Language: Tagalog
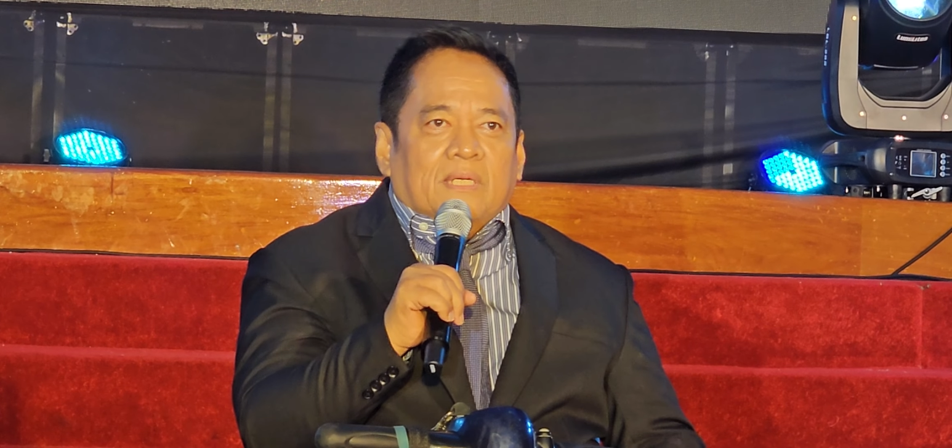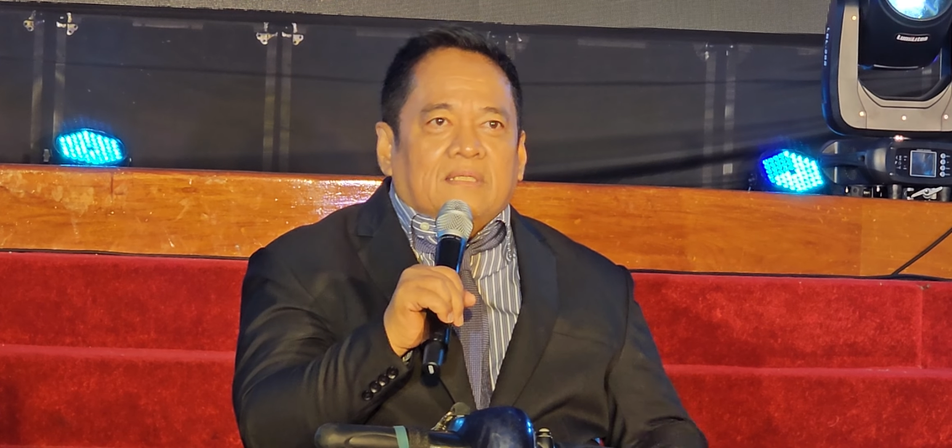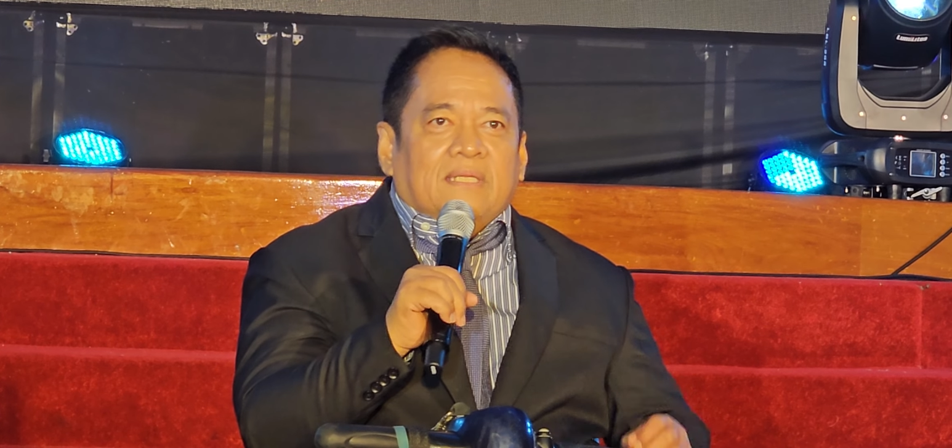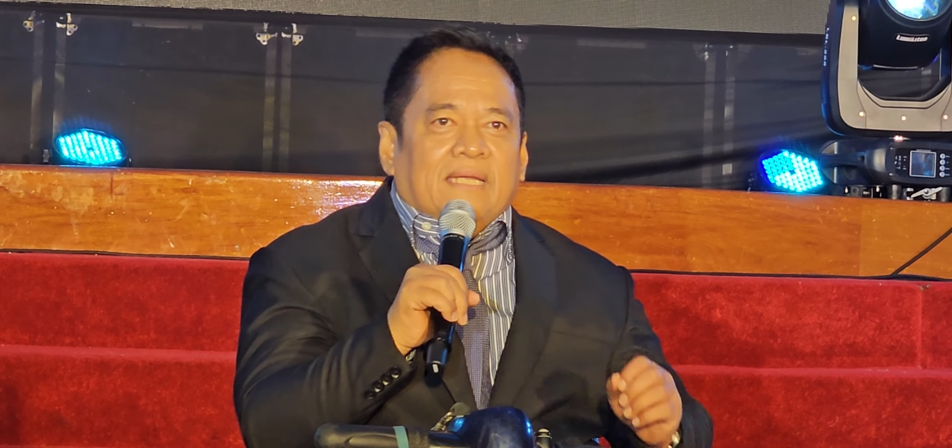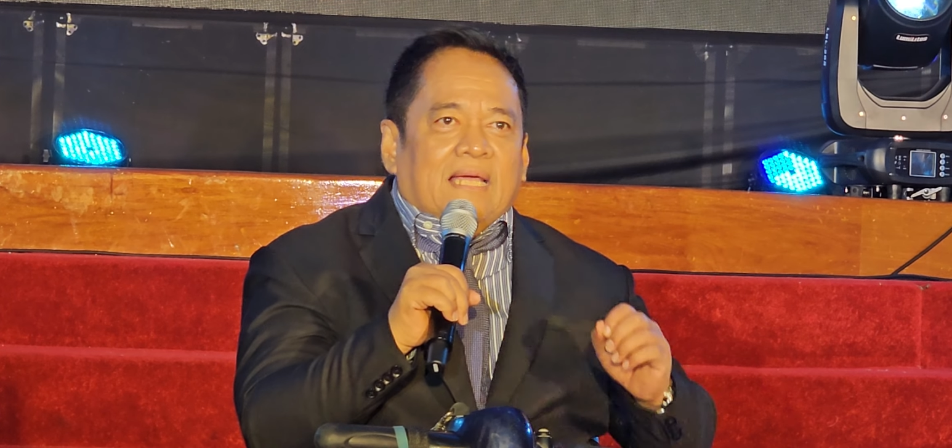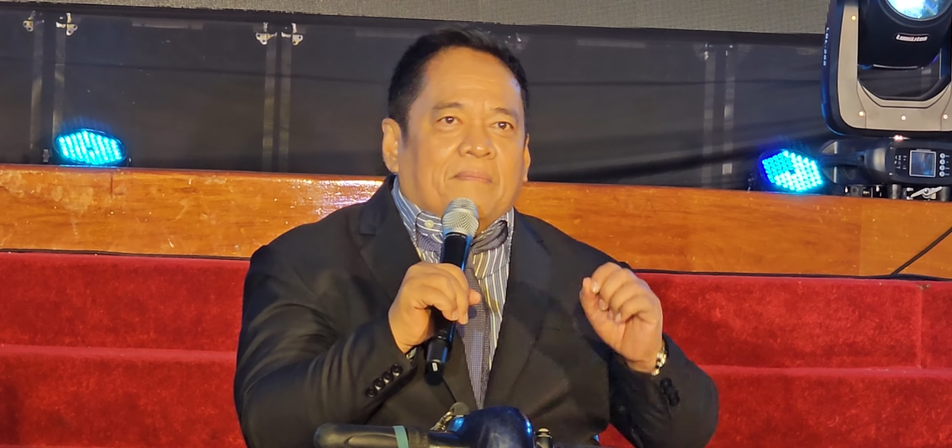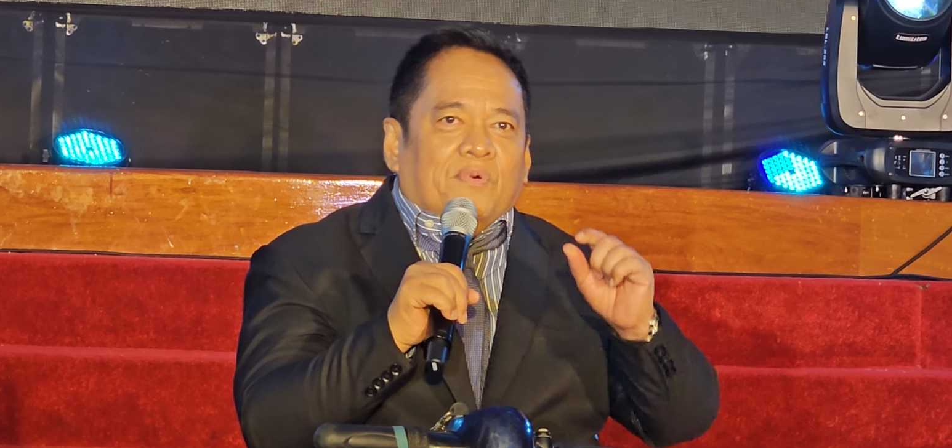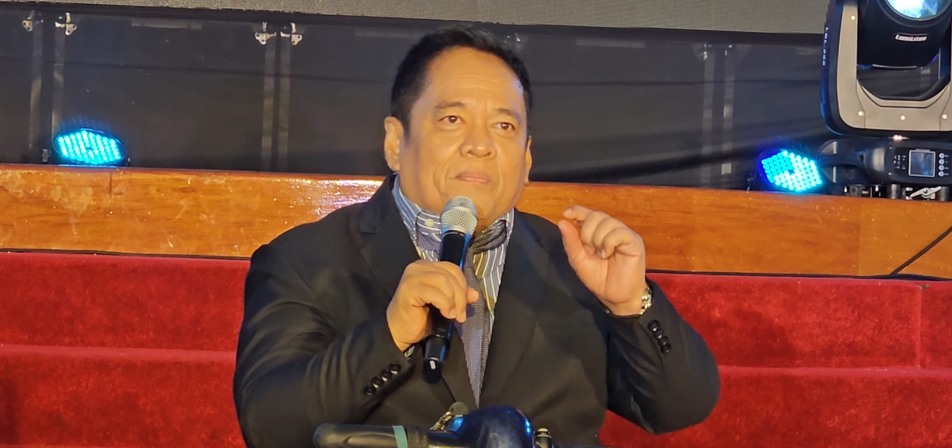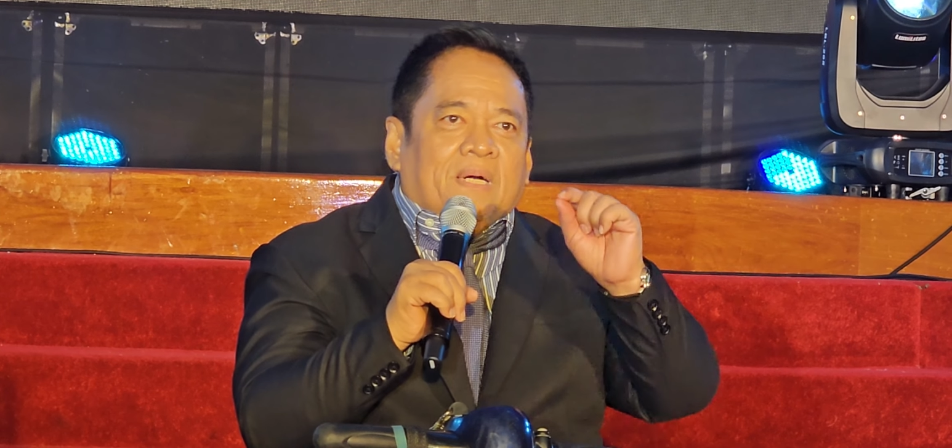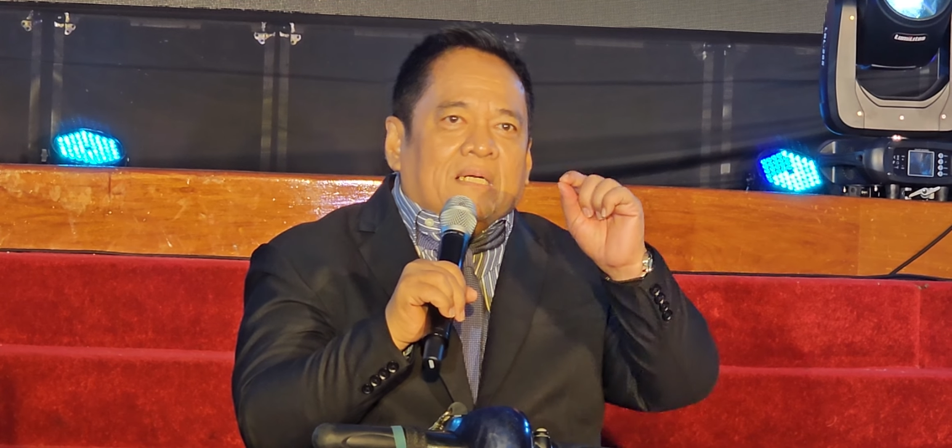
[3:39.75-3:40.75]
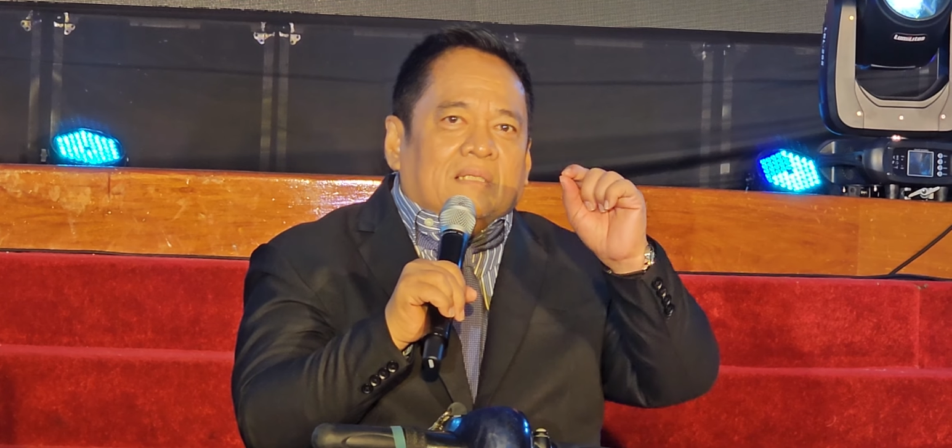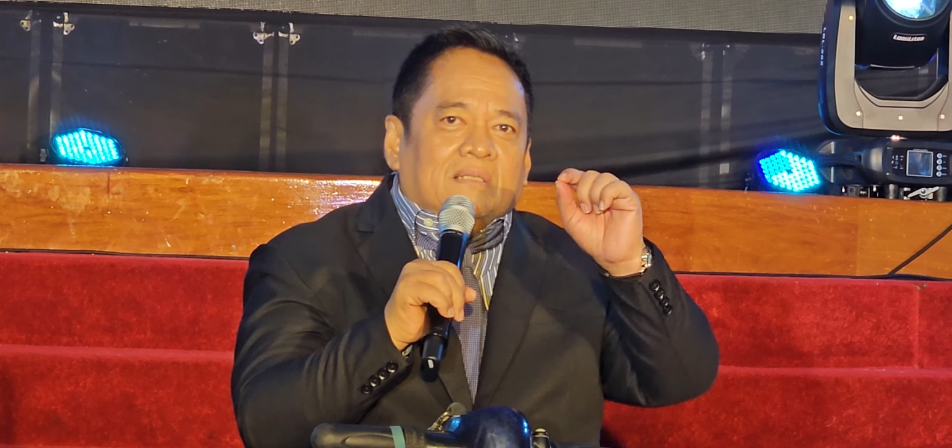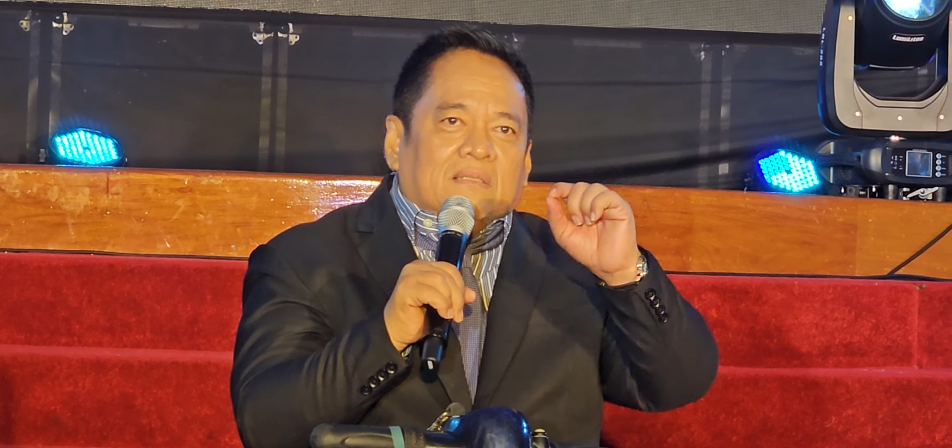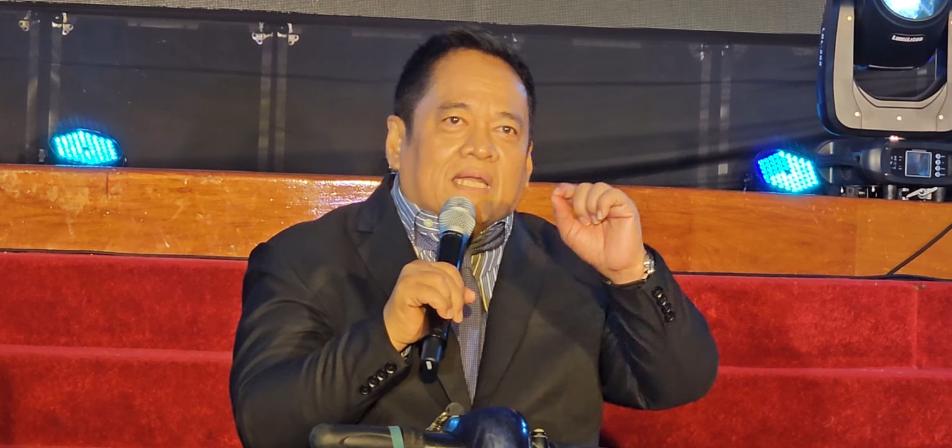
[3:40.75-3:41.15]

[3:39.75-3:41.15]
hindi lang po pang